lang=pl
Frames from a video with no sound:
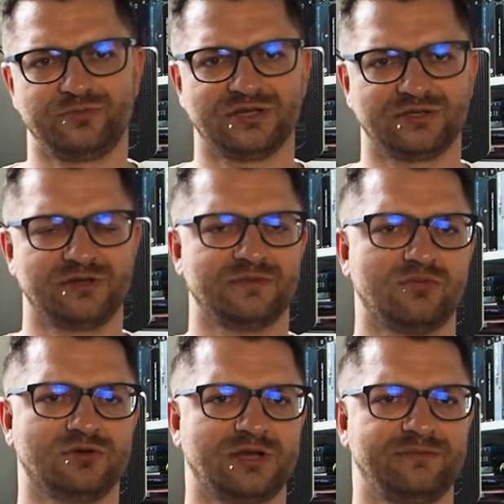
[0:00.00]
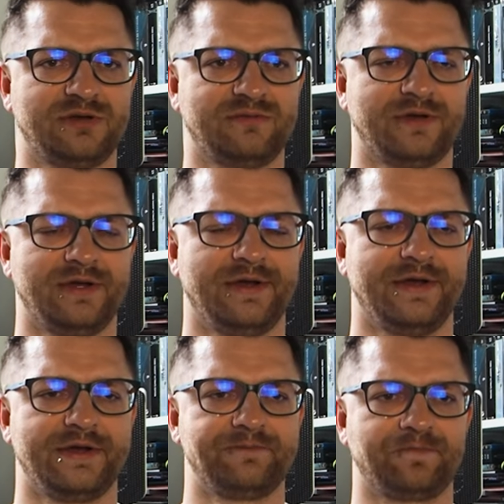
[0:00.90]
bijatek chyba było najpierw,
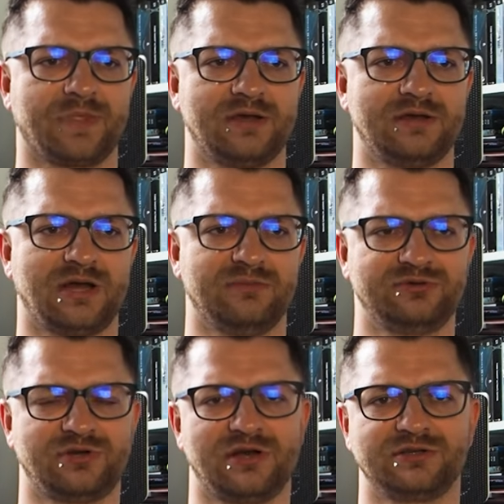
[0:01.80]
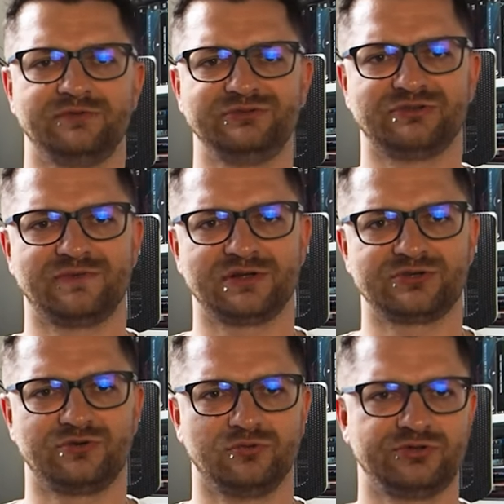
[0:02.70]
aby trochę
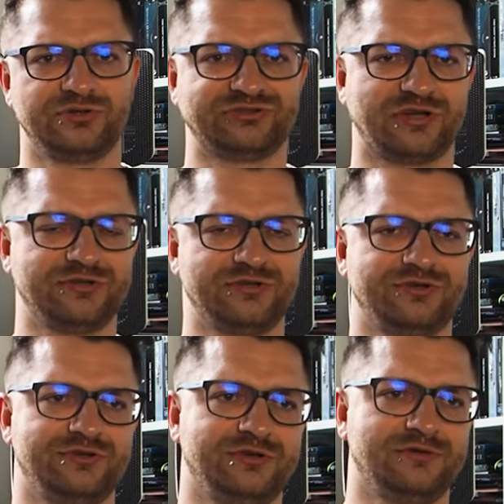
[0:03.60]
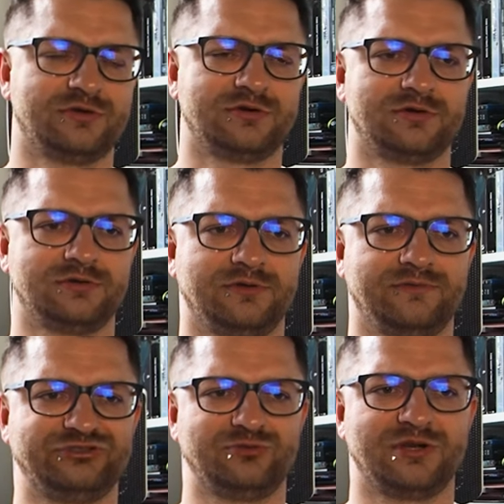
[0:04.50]
aktywizować ludzi, zachęcić ich do, do
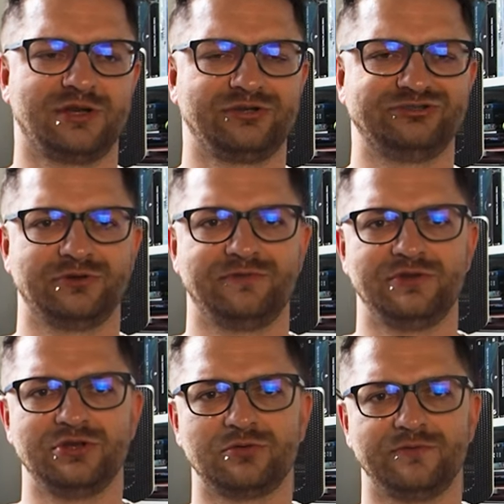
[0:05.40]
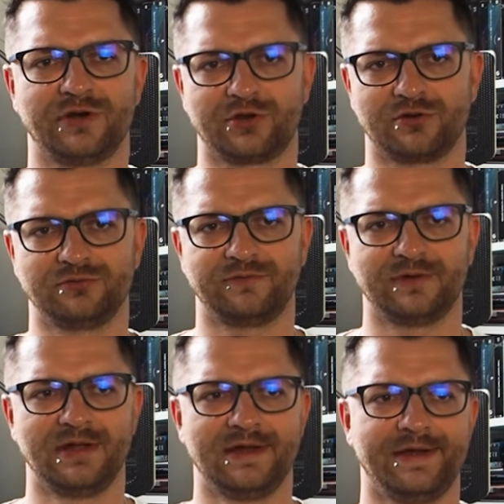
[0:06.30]
wysyłania jakichś swoich wyników i rekordów.
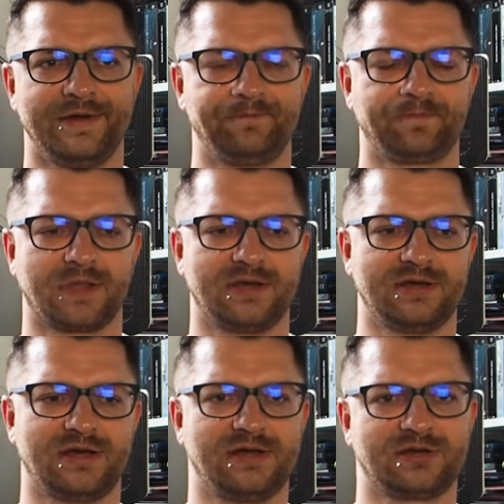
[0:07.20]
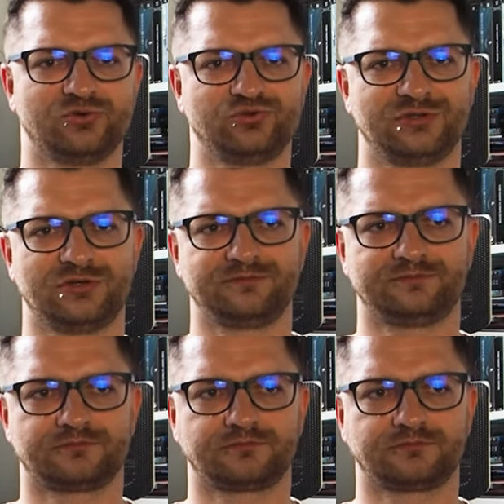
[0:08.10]
A jako, że no,